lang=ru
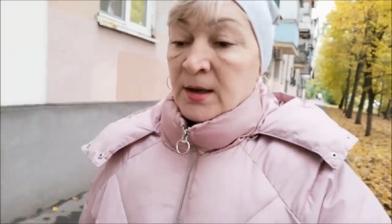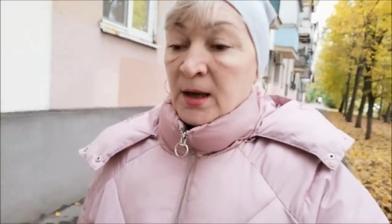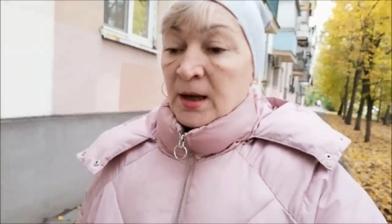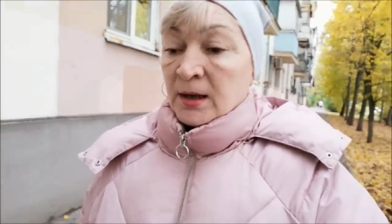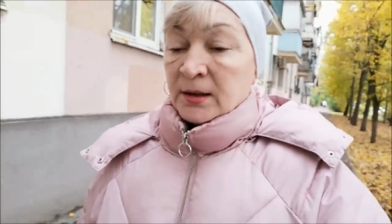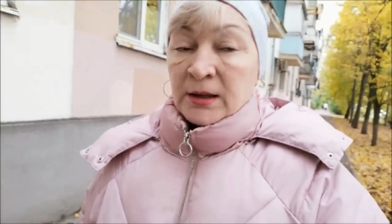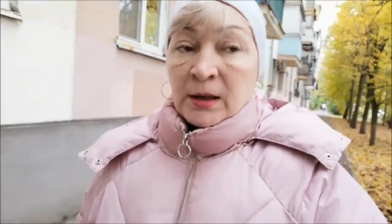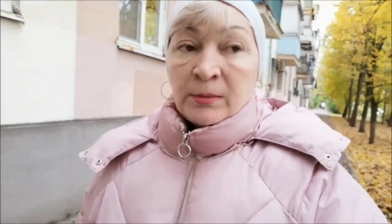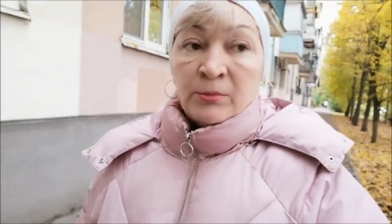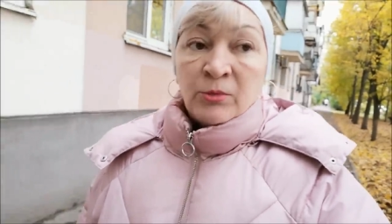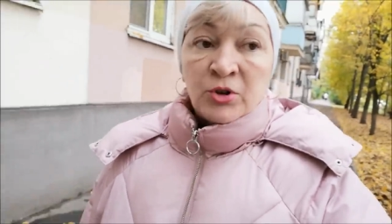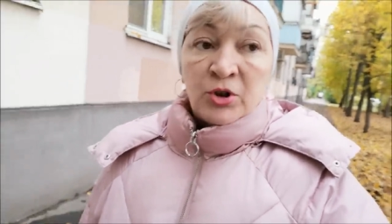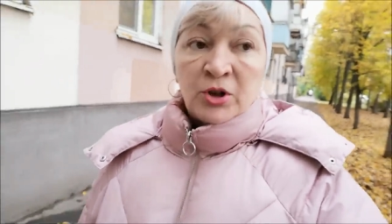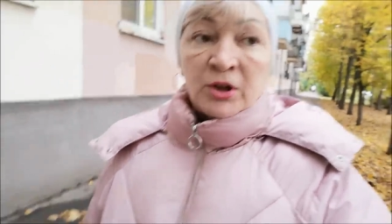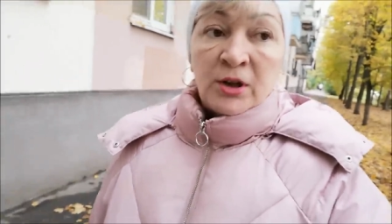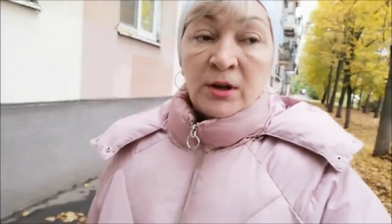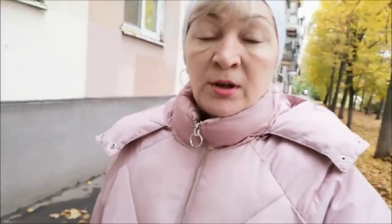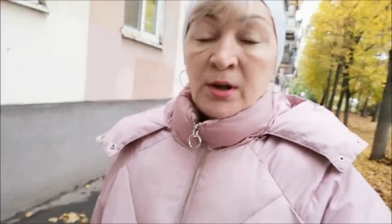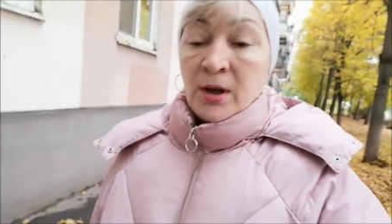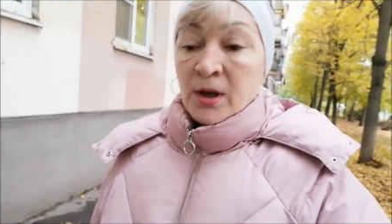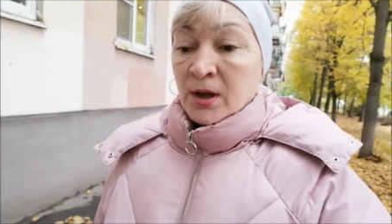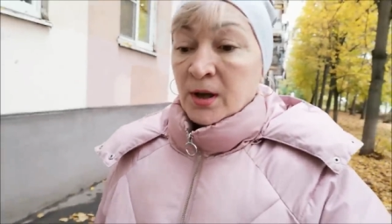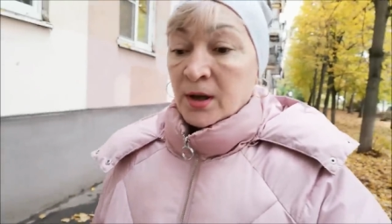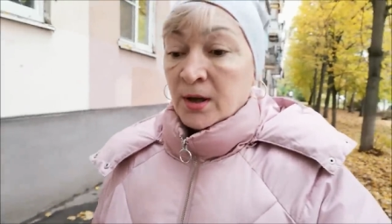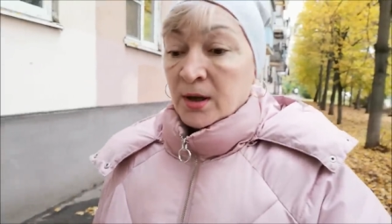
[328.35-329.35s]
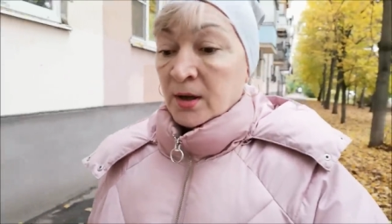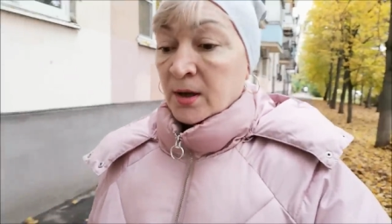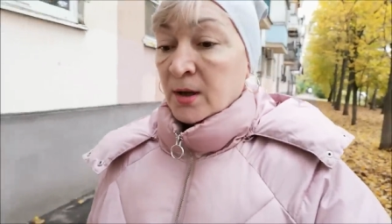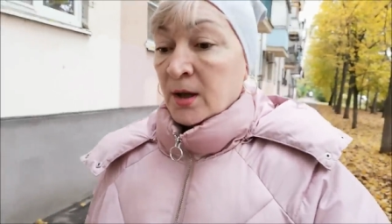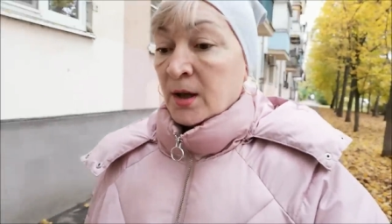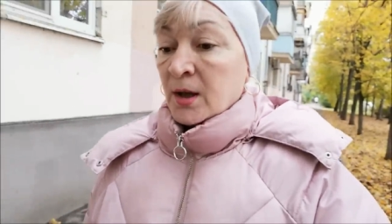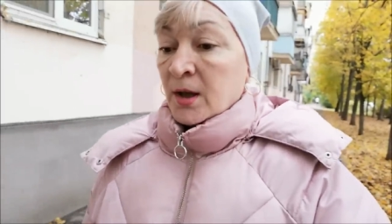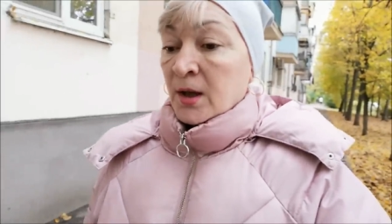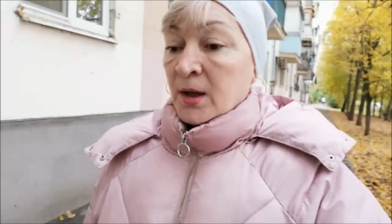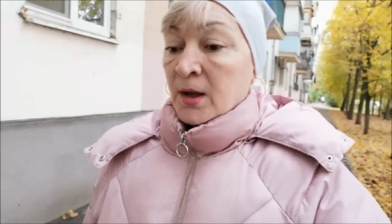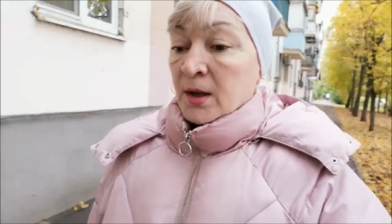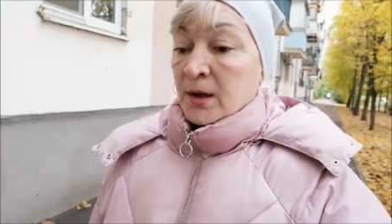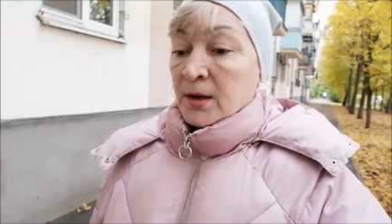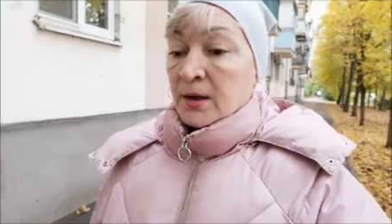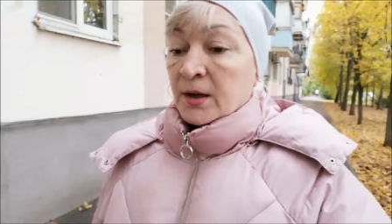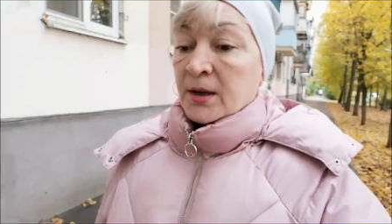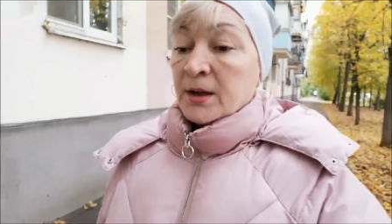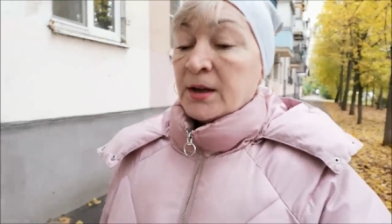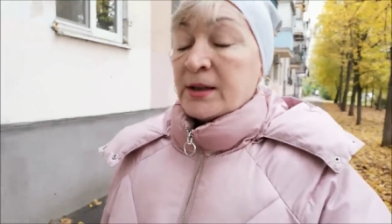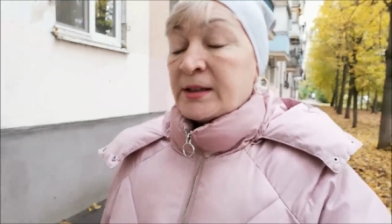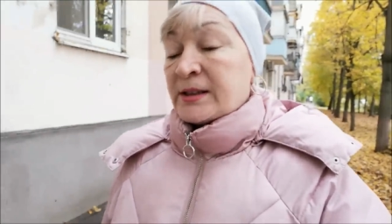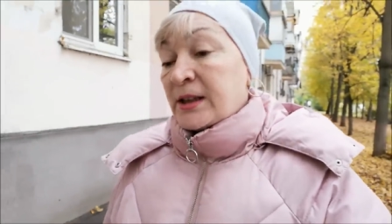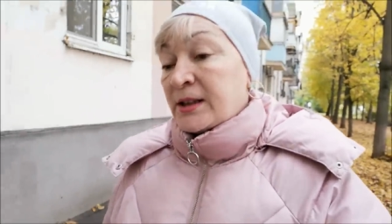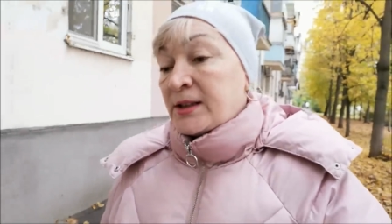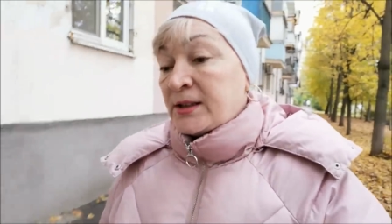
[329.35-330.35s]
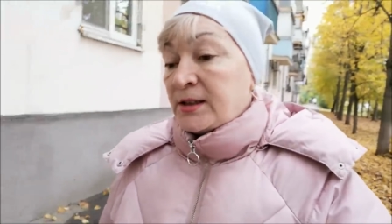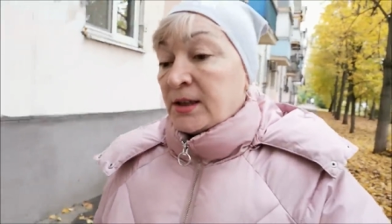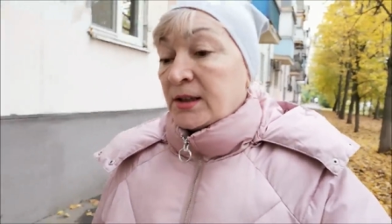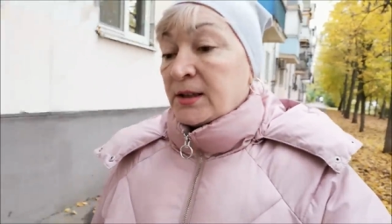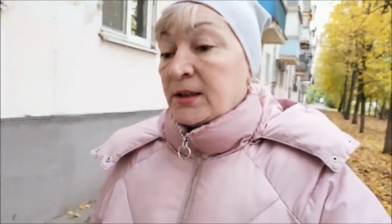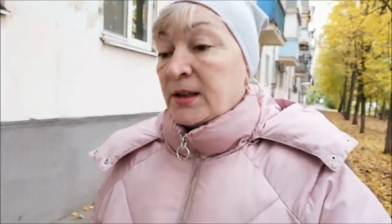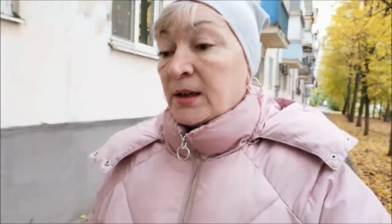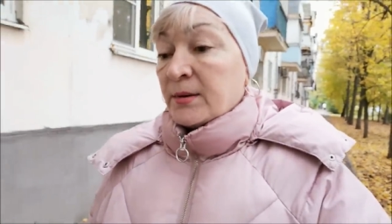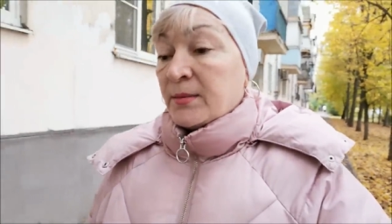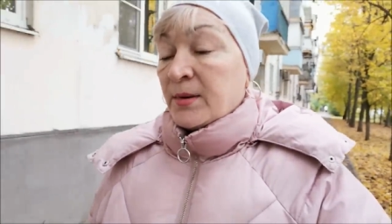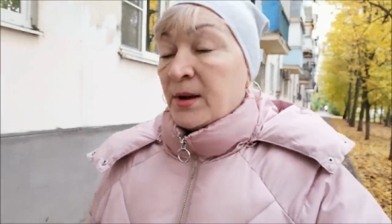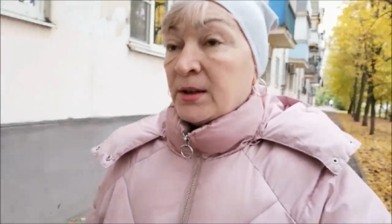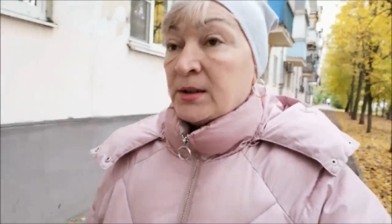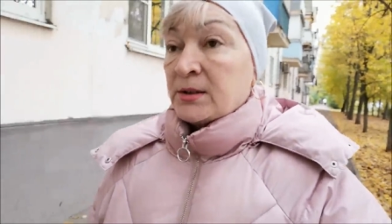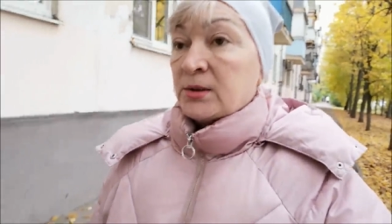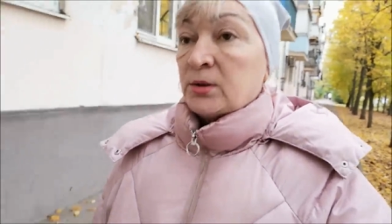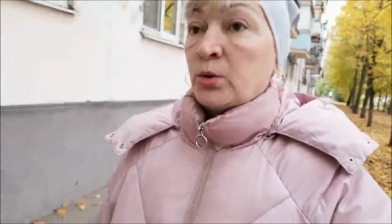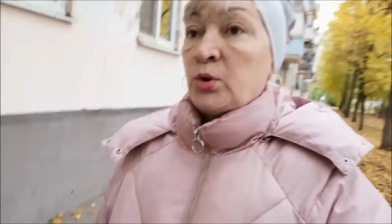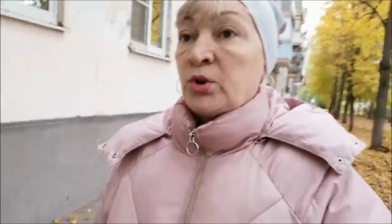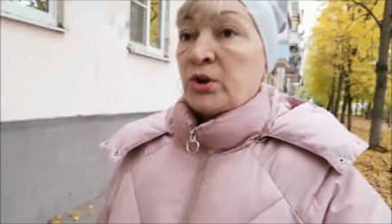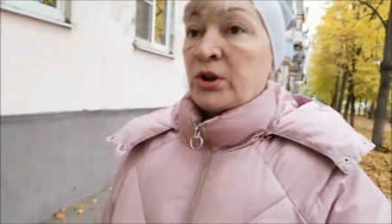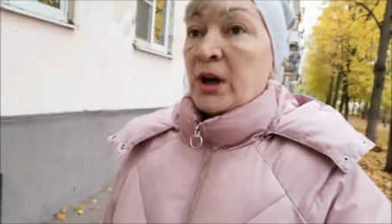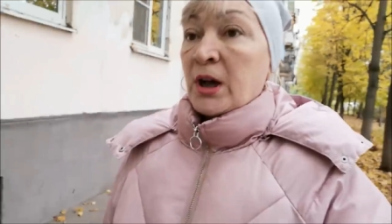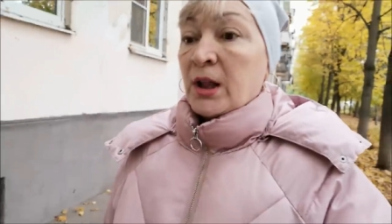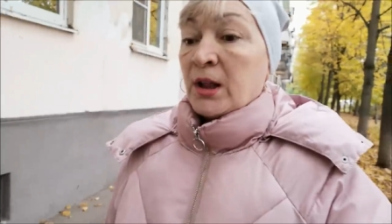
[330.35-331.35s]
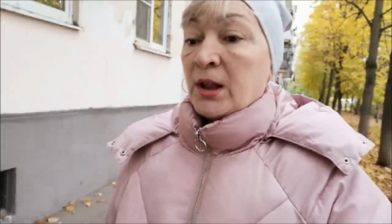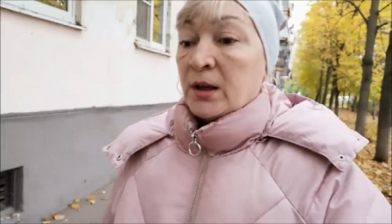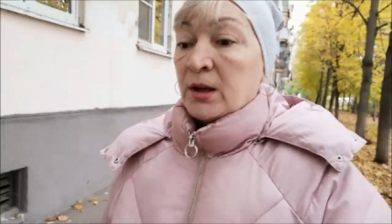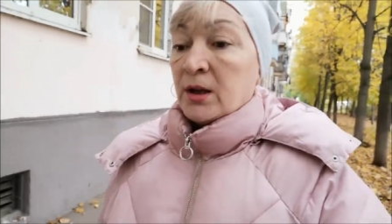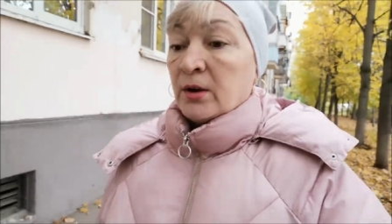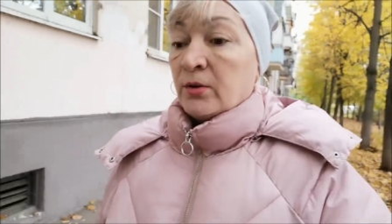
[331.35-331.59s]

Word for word: Я там уже к их соседям стучала.